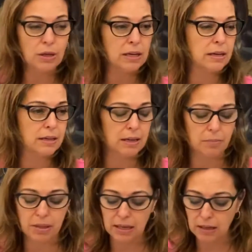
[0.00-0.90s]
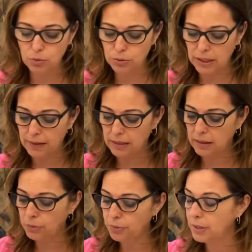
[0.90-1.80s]
que le reclame a la Junta de
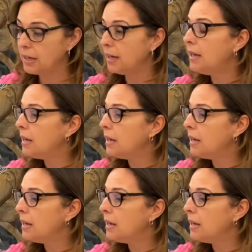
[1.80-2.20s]
Andalucía